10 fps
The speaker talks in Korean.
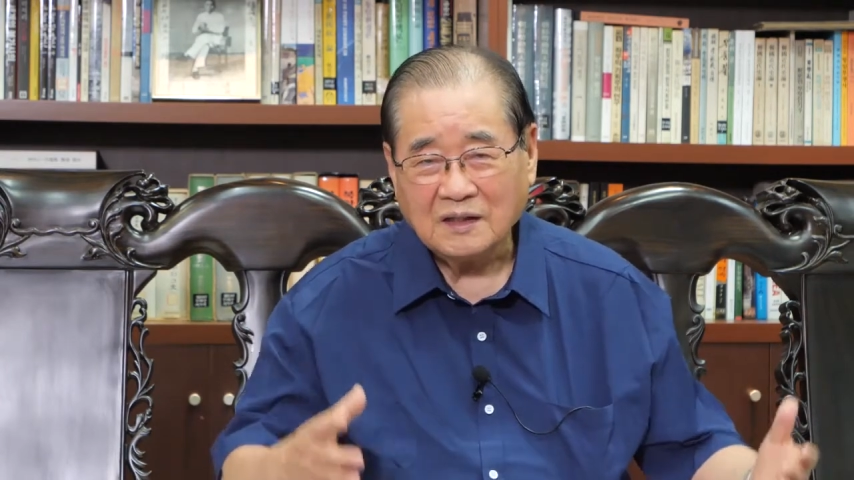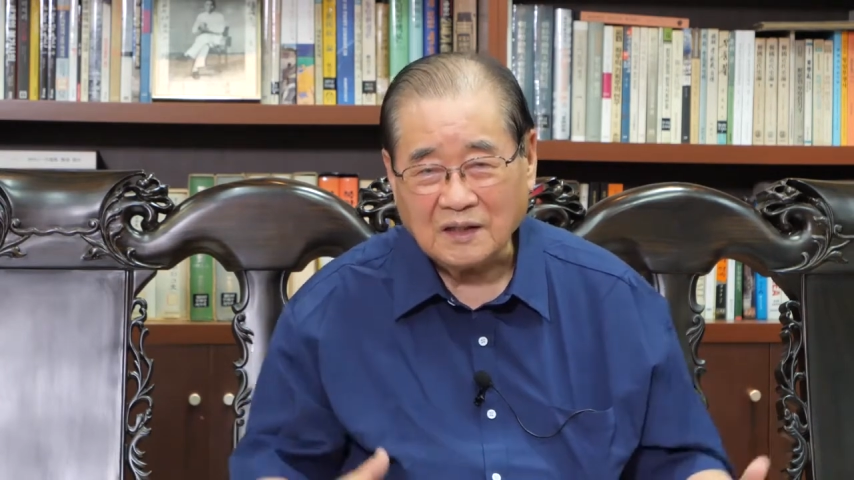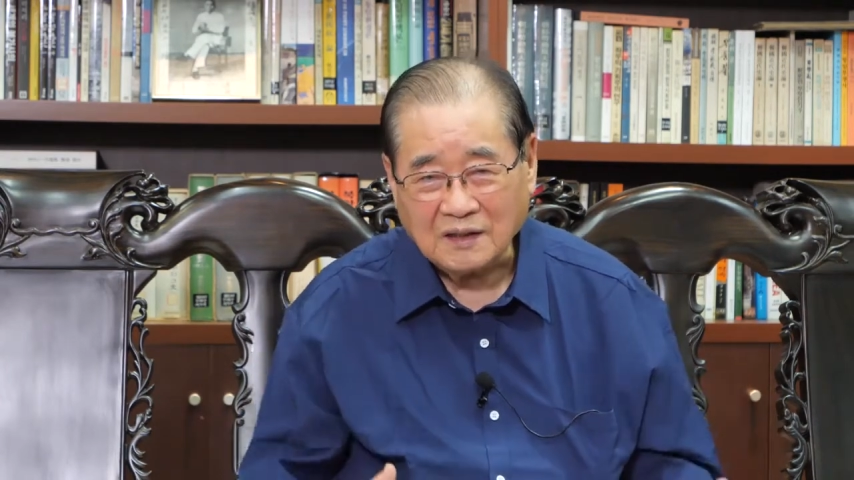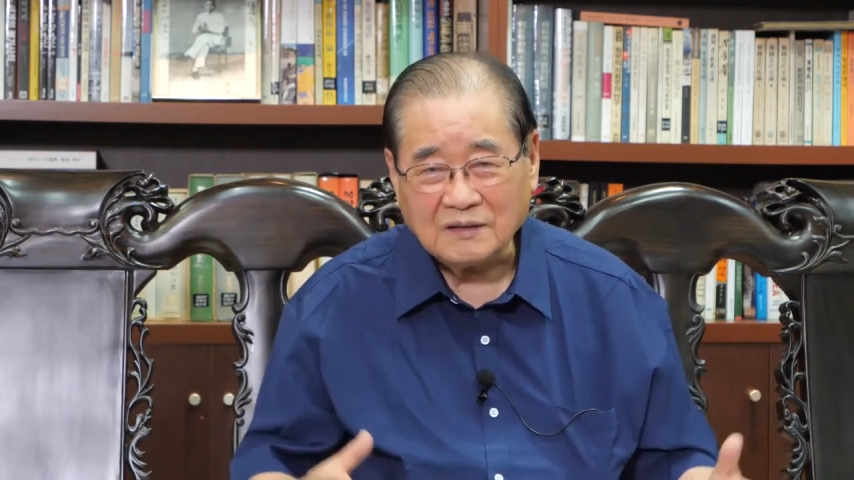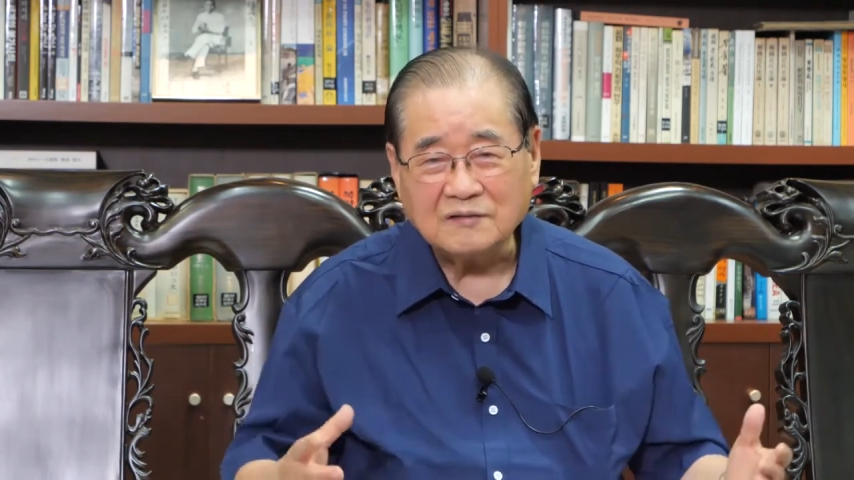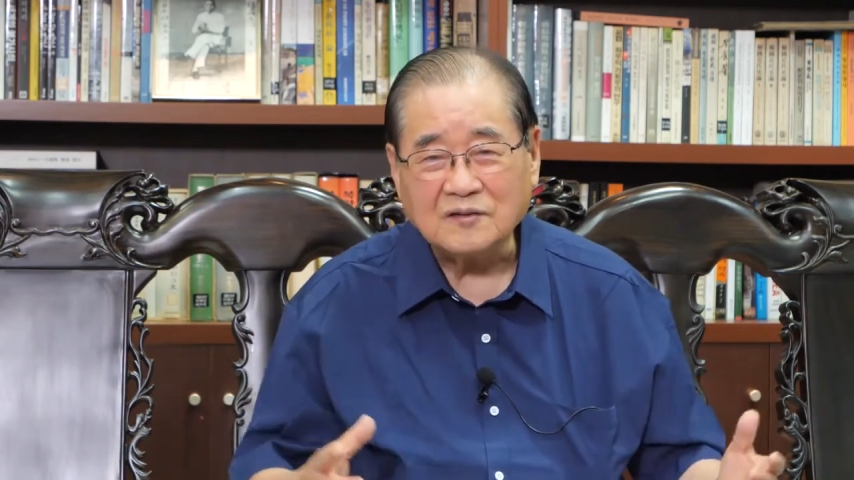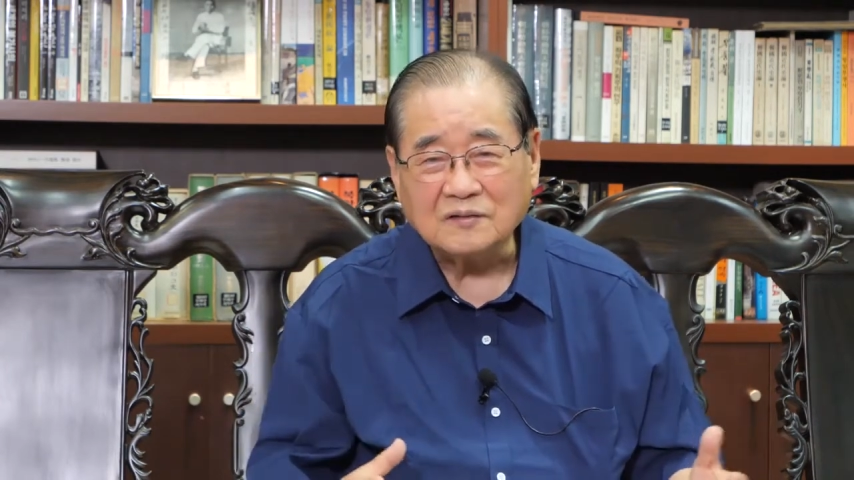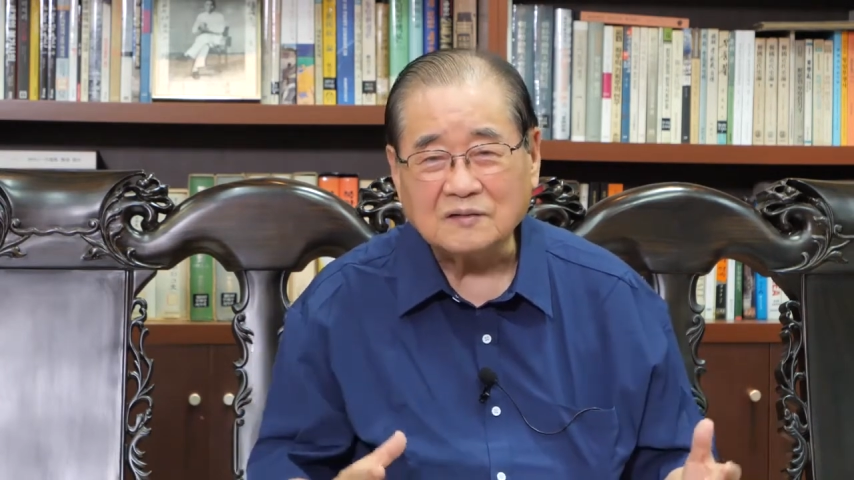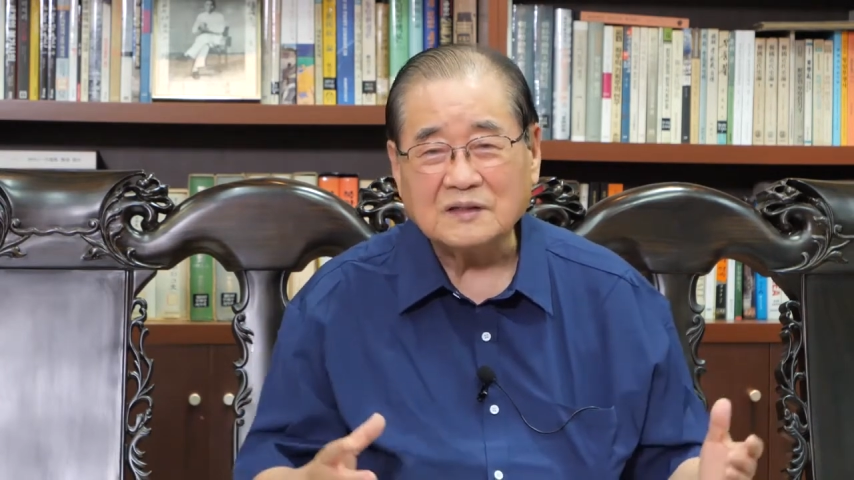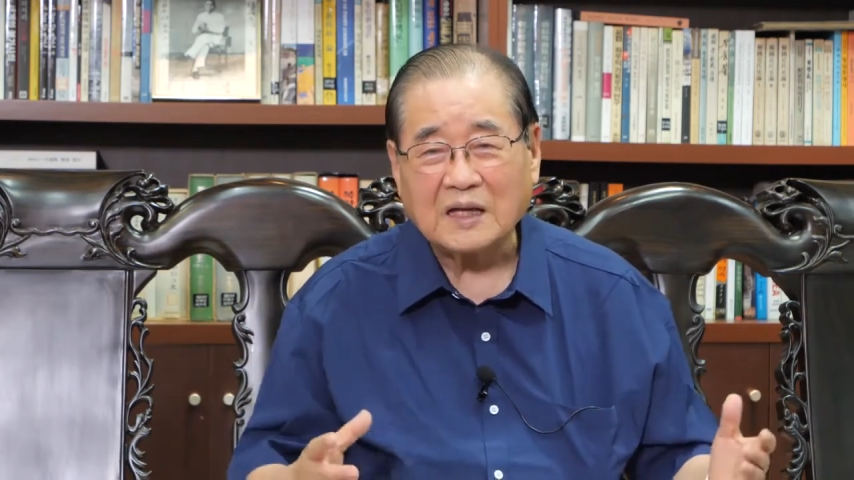
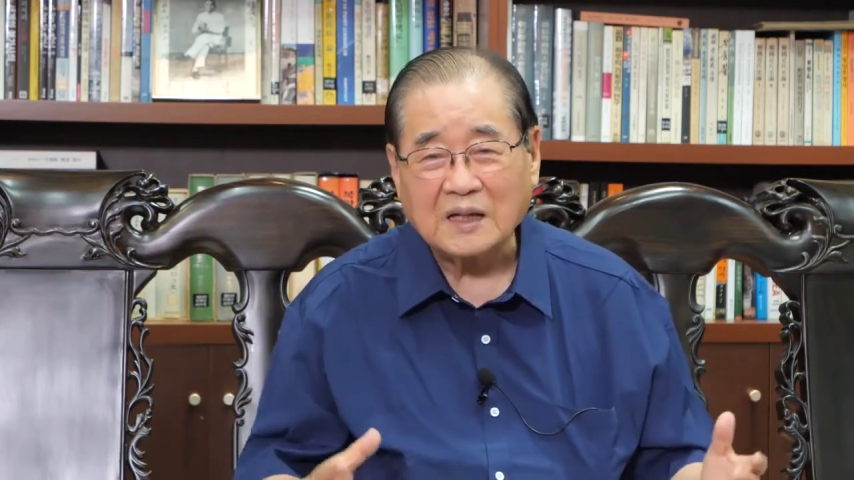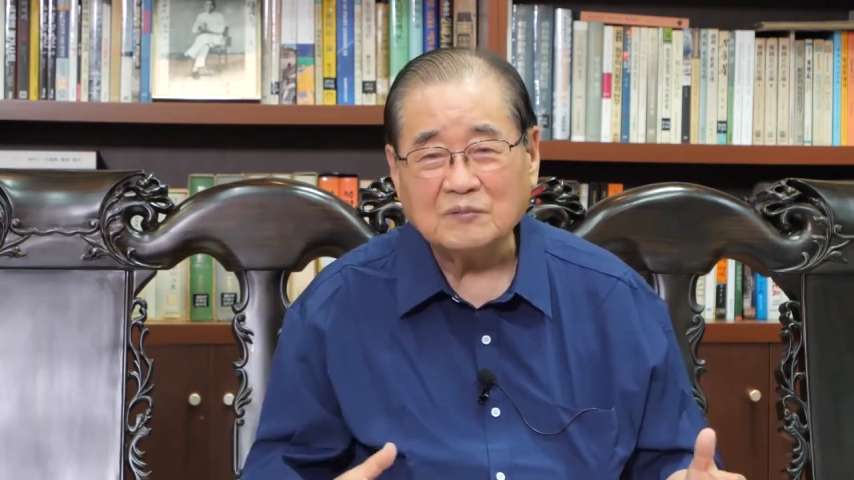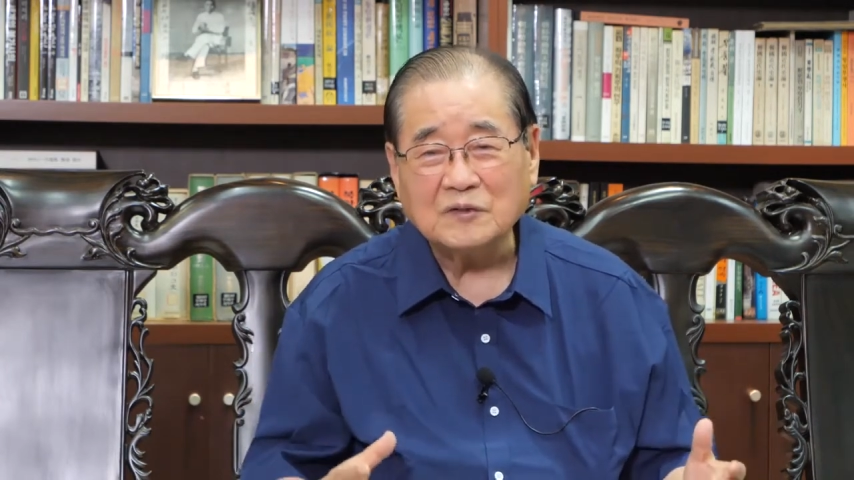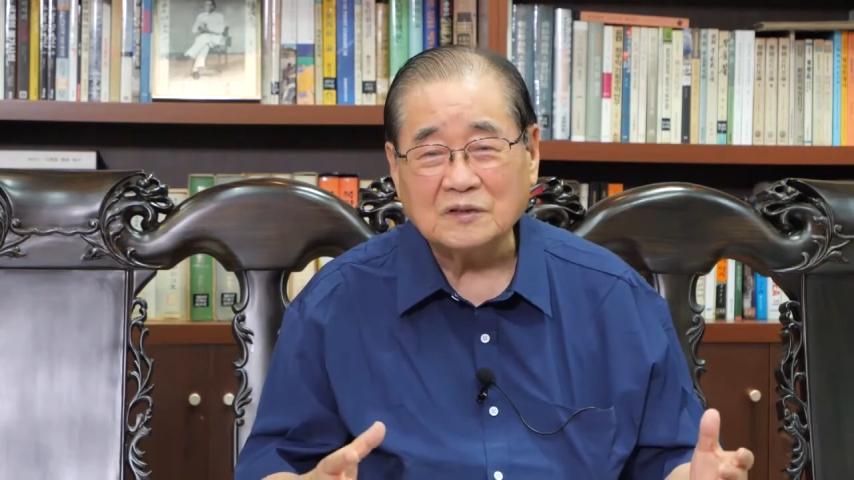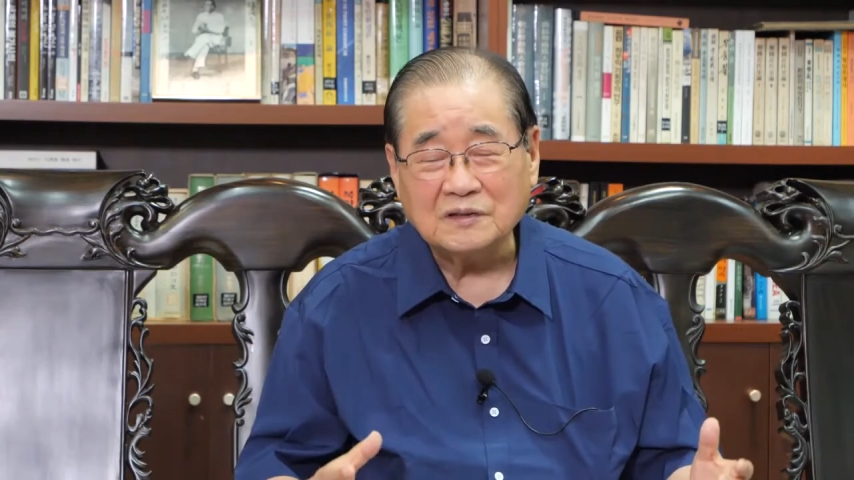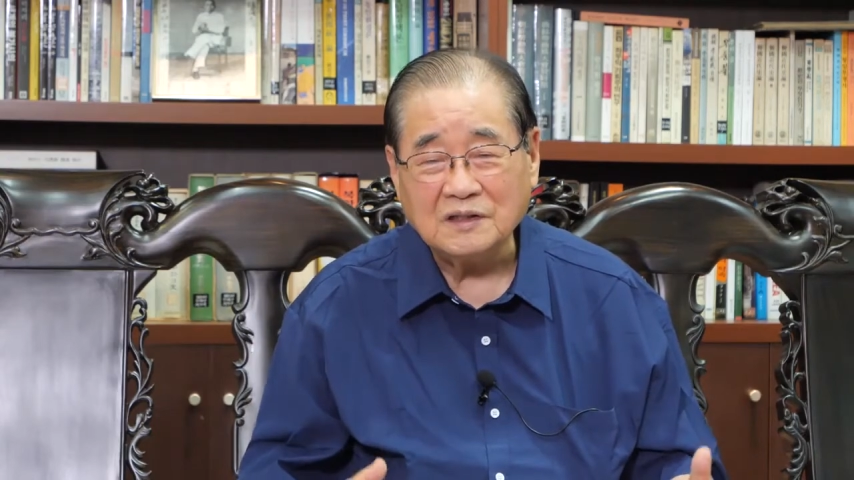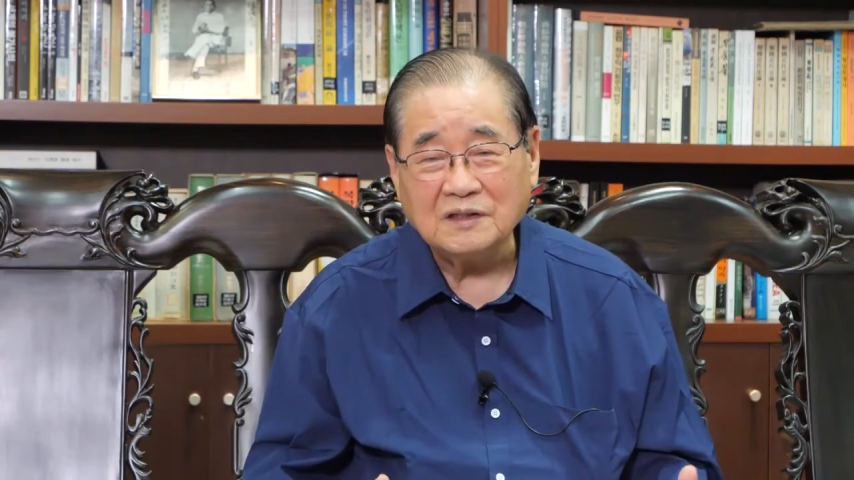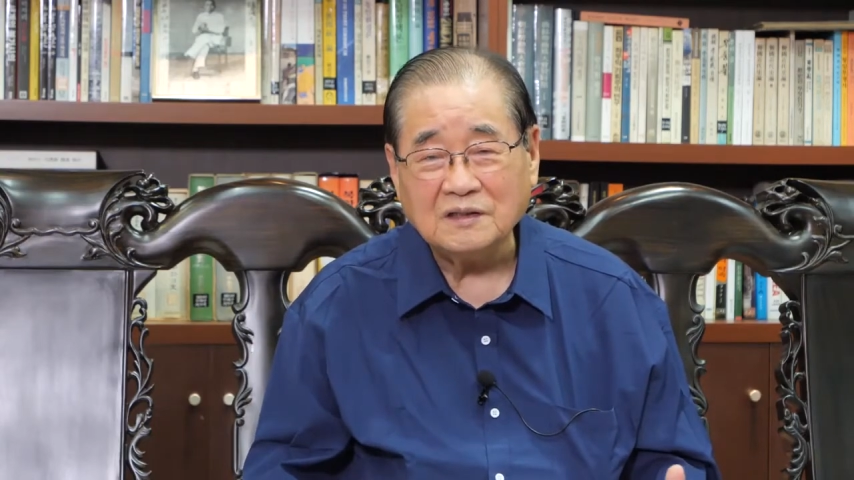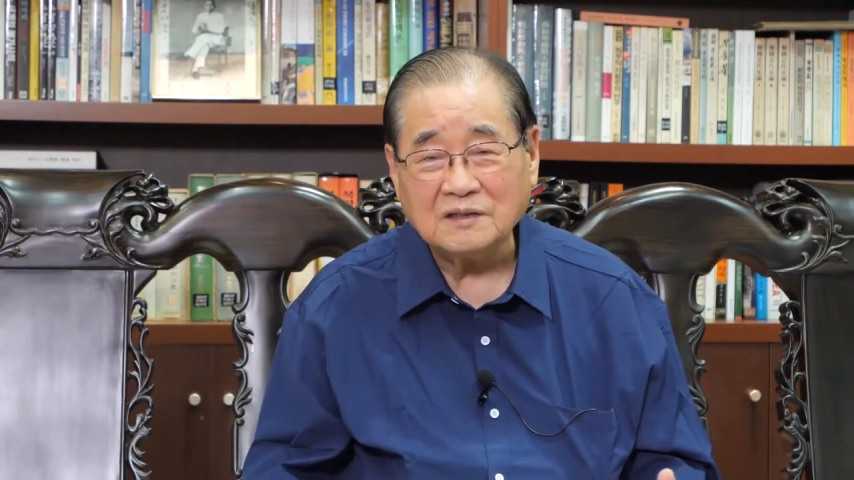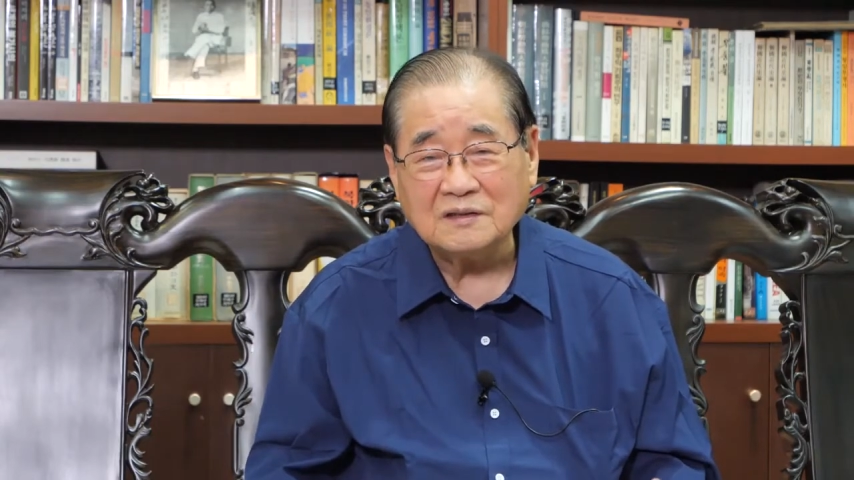있었던 사람들이